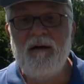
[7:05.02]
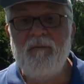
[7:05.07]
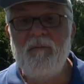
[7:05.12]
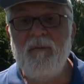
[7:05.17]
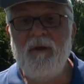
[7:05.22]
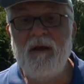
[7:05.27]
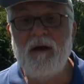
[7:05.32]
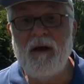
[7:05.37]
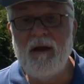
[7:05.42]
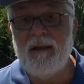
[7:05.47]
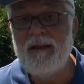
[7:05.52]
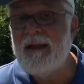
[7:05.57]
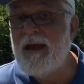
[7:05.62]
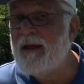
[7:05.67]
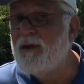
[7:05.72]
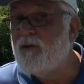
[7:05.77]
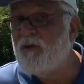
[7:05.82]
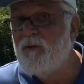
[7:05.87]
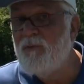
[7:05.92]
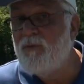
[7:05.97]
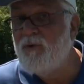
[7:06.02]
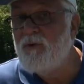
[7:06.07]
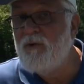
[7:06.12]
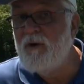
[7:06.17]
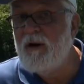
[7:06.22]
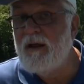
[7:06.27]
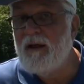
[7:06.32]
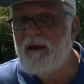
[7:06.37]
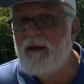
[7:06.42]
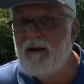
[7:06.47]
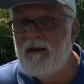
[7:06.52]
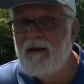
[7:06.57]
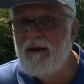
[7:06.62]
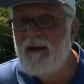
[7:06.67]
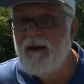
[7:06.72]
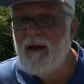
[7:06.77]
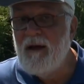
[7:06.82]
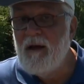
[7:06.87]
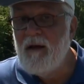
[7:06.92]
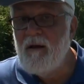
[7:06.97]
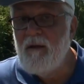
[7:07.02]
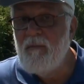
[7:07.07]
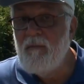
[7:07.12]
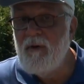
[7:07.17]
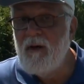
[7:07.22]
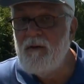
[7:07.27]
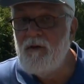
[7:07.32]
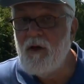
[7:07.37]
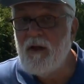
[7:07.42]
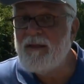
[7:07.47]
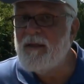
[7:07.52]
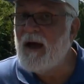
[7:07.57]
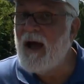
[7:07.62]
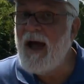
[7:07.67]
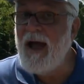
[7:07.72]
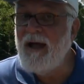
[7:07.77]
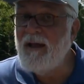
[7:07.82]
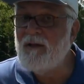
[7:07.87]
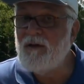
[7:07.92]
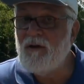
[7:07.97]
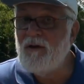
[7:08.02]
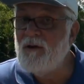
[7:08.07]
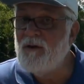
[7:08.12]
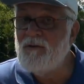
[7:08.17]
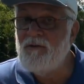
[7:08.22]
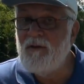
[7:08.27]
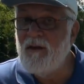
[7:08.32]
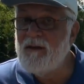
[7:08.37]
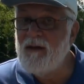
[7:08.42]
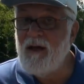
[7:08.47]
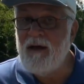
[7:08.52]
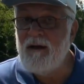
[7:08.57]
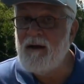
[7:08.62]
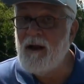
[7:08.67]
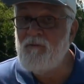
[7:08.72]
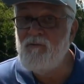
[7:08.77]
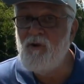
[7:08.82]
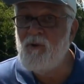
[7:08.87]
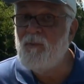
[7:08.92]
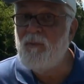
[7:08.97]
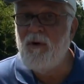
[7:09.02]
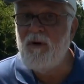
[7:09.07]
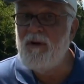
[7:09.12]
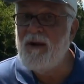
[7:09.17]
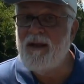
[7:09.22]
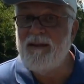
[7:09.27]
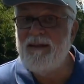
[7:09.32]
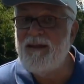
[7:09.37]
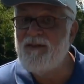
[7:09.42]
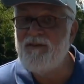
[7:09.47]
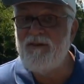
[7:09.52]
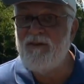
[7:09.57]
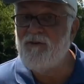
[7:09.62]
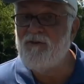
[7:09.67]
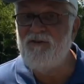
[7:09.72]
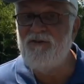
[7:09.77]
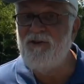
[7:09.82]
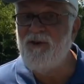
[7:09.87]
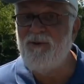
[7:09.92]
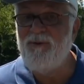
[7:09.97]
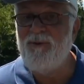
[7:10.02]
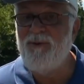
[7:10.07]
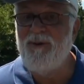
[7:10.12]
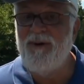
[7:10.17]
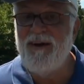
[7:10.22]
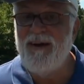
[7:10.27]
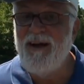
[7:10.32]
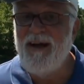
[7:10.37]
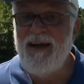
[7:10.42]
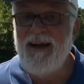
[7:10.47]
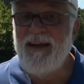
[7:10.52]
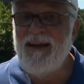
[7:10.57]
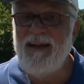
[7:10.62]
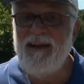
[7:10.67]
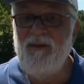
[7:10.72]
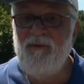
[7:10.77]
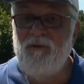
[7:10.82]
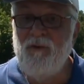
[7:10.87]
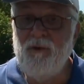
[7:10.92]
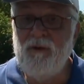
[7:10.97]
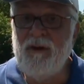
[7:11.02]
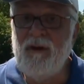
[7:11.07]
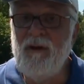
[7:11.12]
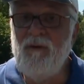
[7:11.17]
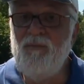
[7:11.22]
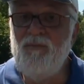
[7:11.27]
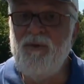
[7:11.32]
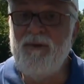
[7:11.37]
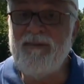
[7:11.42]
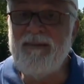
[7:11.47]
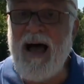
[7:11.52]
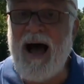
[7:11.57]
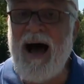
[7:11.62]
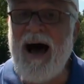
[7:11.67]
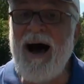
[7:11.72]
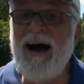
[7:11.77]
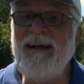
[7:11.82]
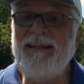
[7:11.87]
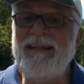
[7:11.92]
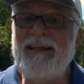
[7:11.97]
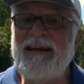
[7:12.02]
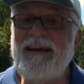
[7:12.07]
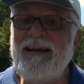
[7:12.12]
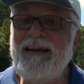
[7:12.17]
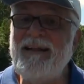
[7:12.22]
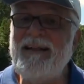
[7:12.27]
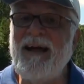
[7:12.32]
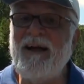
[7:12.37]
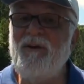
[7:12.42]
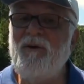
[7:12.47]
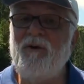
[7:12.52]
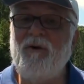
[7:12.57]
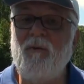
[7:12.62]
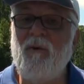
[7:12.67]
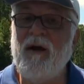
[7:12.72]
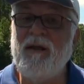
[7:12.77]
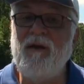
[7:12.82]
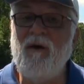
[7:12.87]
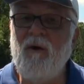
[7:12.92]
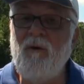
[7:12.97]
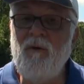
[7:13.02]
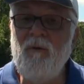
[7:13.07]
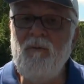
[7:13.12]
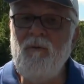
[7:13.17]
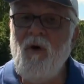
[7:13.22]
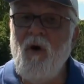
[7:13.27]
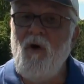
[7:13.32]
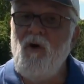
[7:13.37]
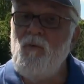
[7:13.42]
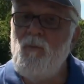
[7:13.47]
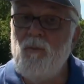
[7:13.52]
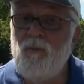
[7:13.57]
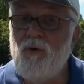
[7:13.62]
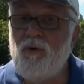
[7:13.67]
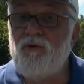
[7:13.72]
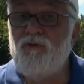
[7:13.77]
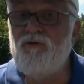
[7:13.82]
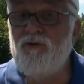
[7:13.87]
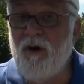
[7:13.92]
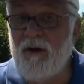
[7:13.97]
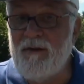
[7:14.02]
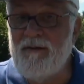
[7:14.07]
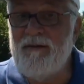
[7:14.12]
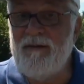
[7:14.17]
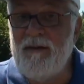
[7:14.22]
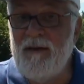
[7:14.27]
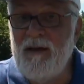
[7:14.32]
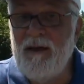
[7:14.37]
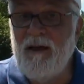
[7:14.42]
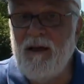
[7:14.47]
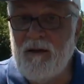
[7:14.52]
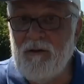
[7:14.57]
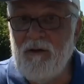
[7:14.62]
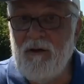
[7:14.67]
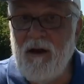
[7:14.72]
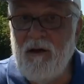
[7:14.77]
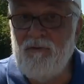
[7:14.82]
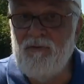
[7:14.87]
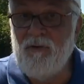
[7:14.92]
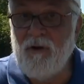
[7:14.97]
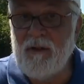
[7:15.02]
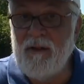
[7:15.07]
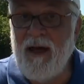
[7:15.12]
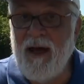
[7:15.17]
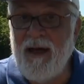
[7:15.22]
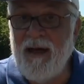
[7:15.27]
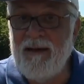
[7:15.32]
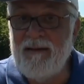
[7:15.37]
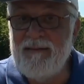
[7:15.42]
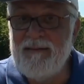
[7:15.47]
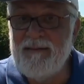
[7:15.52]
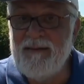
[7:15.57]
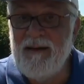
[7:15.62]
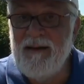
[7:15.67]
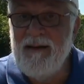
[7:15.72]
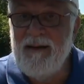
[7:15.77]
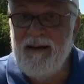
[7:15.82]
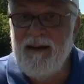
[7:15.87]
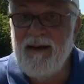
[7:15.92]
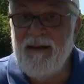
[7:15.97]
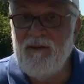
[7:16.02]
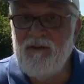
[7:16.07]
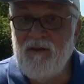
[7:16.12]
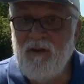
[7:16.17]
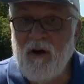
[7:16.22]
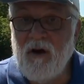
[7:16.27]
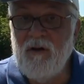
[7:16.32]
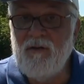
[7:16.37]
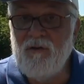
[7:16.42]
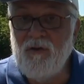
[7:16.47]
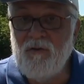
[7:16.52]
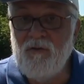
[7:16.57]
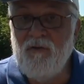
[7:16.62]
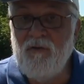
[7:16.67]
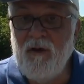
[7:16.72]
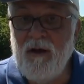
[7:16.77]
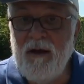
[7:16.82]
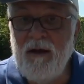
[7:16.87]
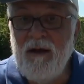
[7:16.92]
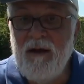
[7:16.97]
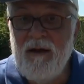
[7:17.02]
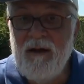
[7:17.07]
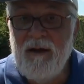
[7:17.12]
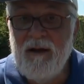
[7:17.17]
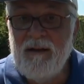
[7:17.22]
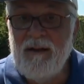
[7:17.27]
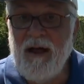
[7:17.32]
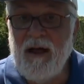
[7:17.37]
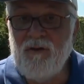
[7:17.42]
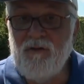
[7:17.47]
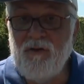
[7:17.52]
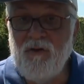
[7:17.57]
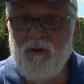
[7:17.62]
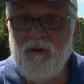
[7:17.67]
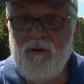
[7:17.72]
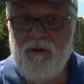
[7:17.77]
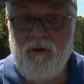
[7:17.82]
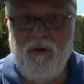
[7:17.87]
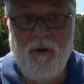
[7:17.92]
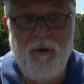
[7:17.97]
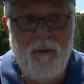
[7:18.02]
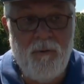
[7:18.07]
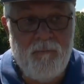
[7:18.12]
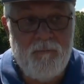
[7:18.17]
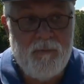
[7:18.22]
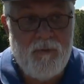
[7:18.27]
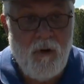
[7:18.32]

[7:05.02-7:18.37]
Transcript: mérite d'être brûlé. Mais notre être, le Seigneur n'en veut pas la destruction. Il veut qu'il puisse entrer dans le royaume pour sortir de la fournaise et se retrouver dans un lieu